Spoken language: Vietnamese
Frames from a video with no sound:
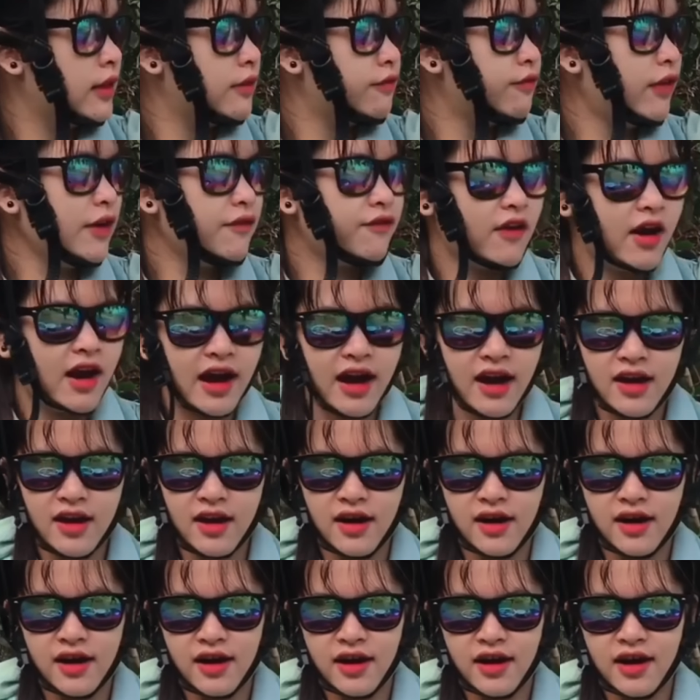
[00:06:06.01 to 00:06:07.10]
phái phái
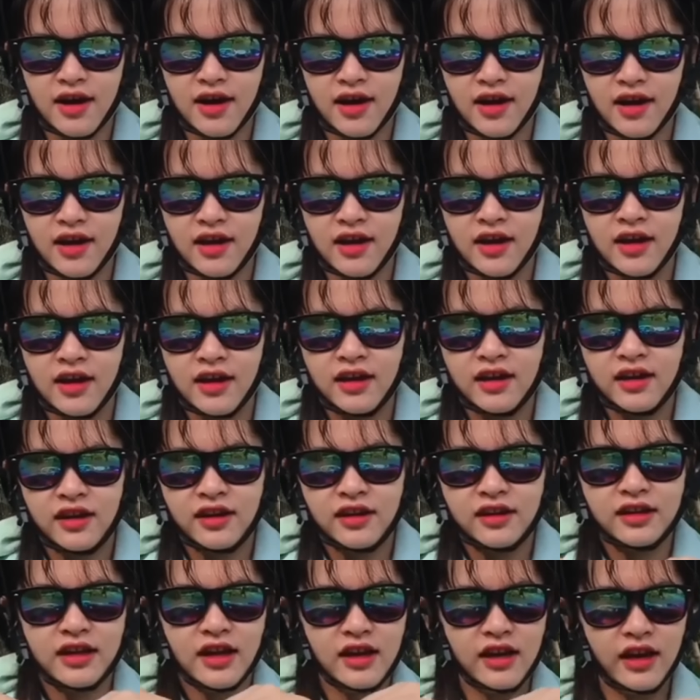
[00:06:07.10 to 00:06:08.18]
rồi
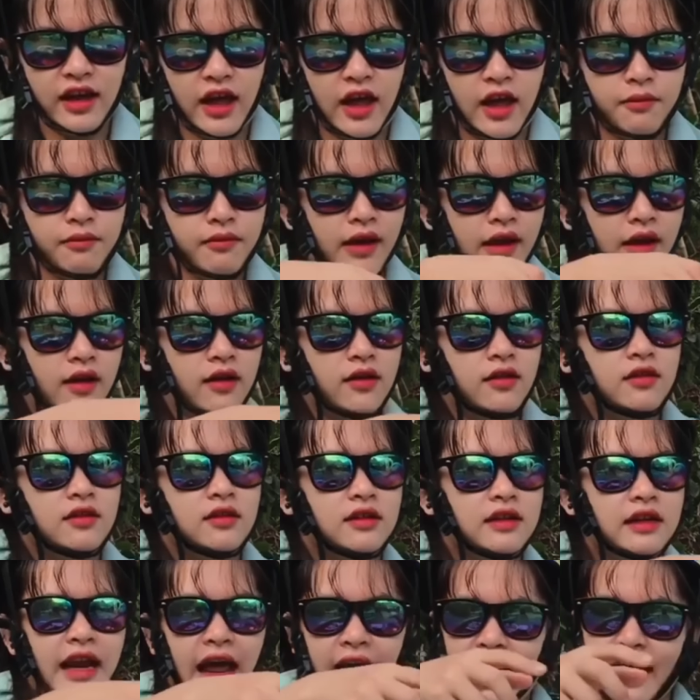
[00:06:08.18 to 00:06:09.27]
kinh nghiệm mà
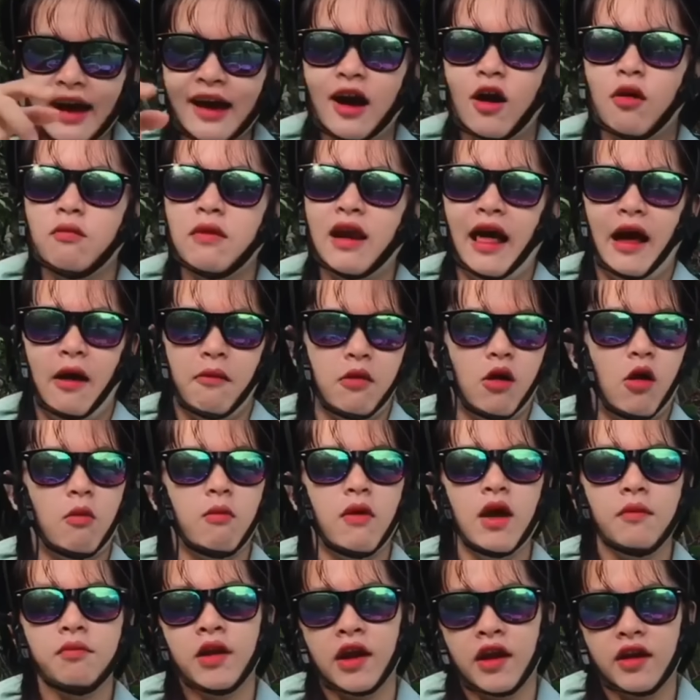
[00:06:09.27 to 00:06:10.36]
đã không làm đầu
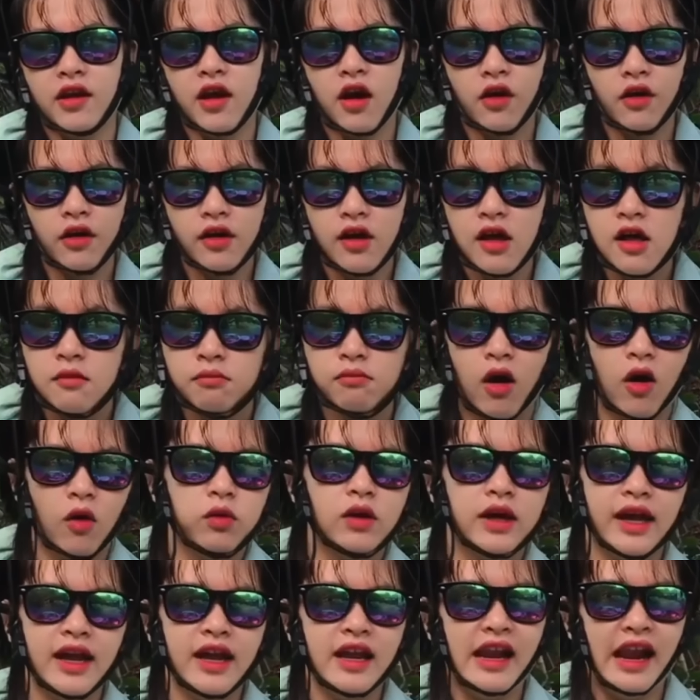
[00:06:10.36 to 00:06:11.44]
bếp thì thôi một
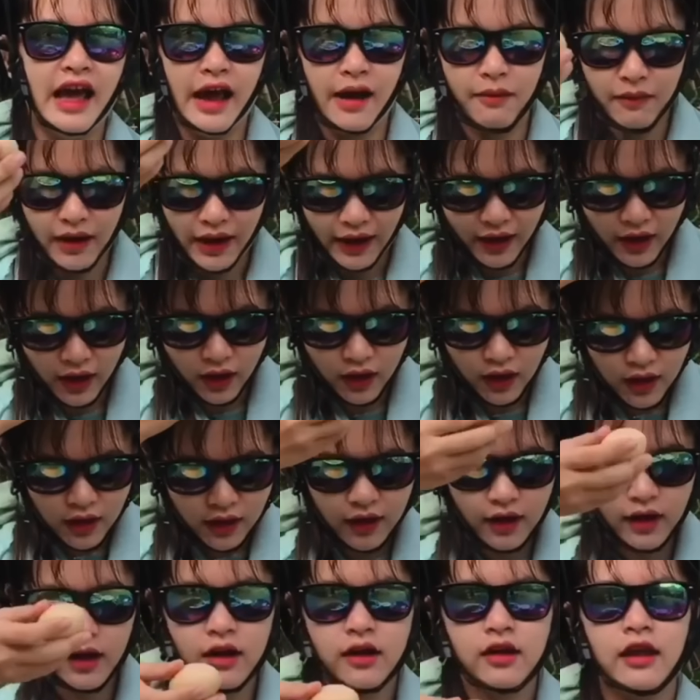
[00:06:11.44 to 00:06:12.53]
khi làm là
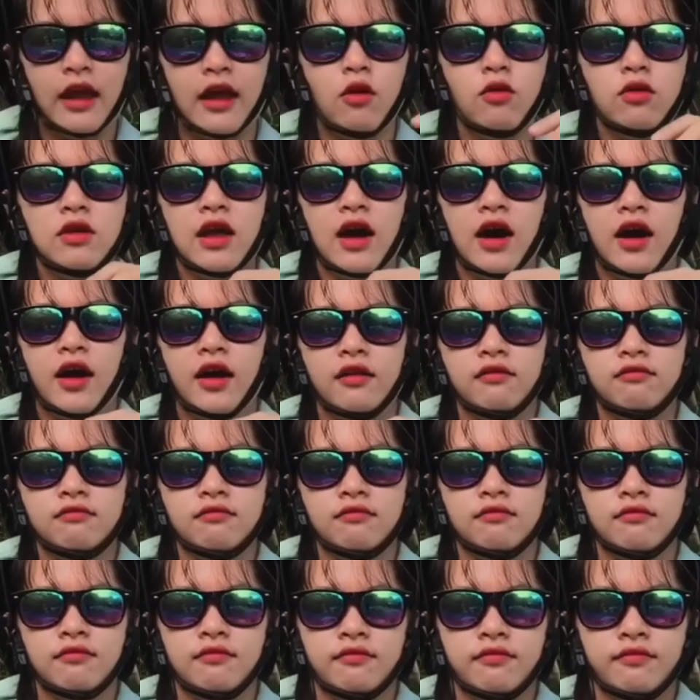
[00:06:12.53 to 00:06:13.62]
chịu chơi
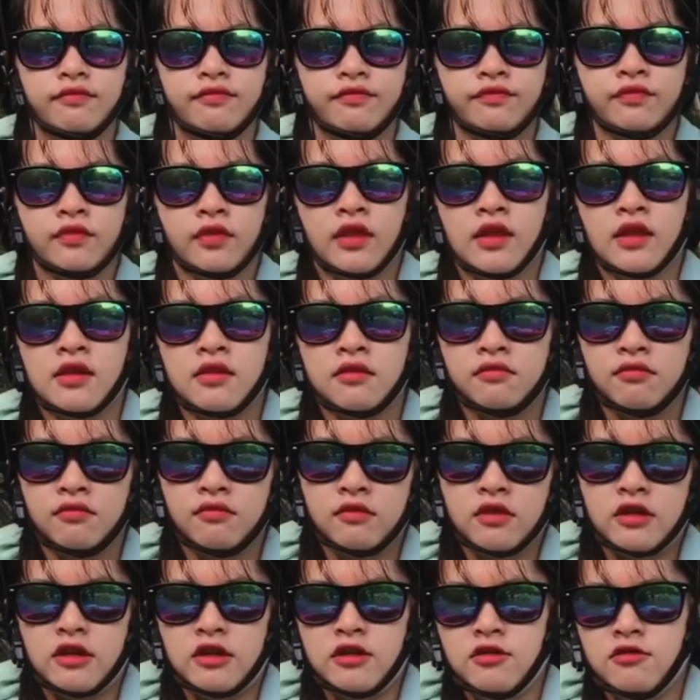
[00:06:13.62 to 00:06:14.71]

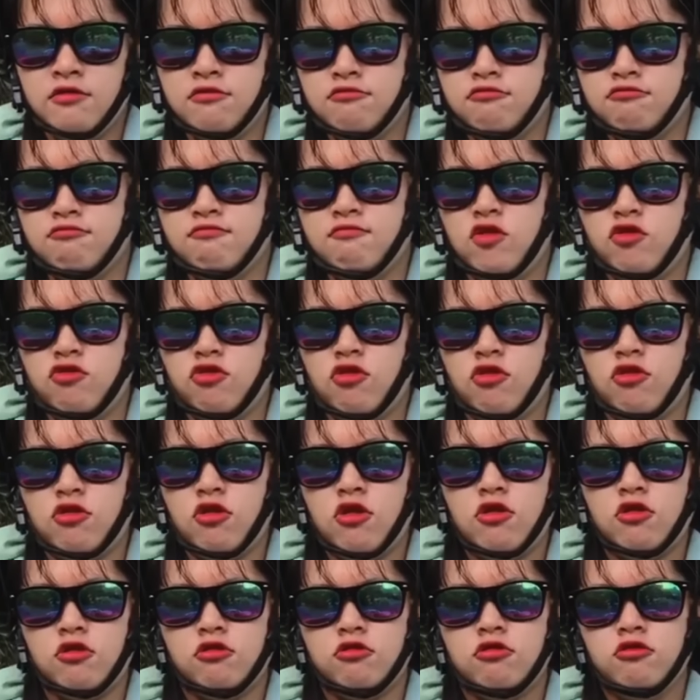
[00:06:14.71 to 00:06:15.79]
đó ôi trời
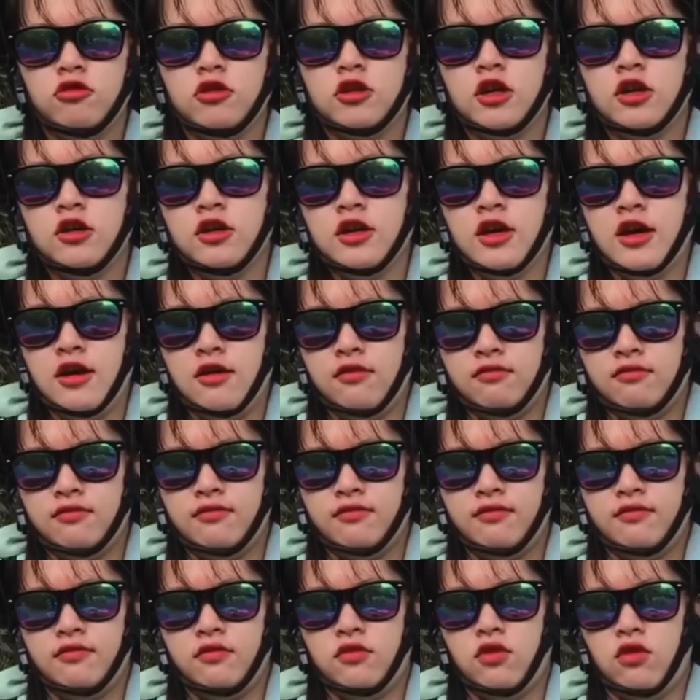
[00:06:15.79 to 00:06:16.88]
ơi nó cứng á
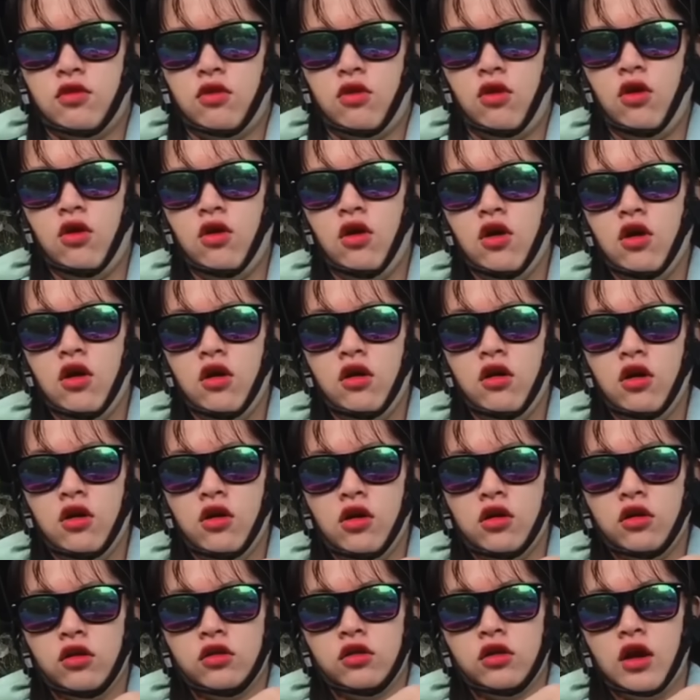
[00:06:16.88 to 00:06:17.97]
ôi ôi
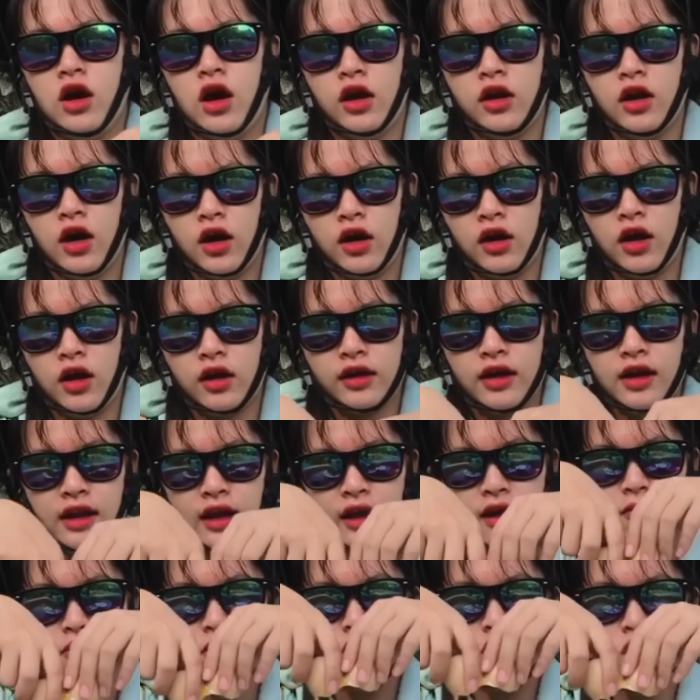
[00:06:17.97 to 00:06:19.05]
ôi hên hên hên cái này
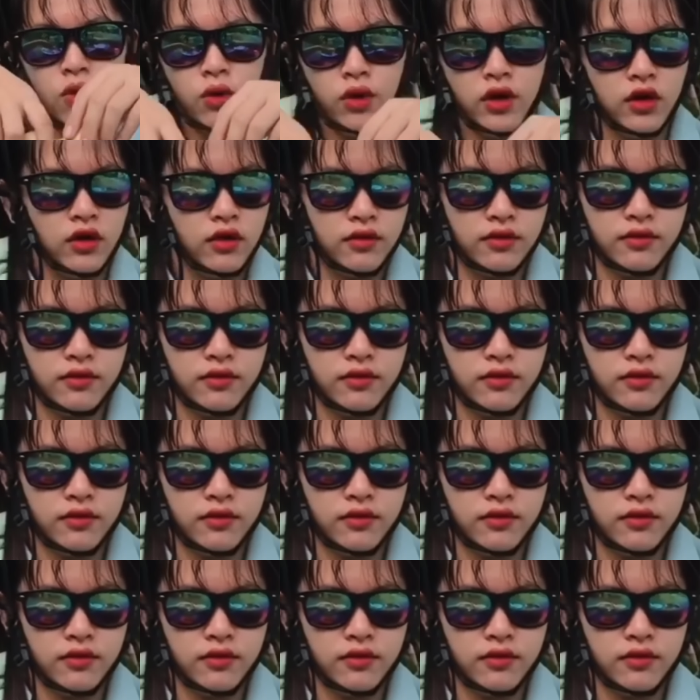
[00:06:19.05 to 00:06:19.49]
không có thúi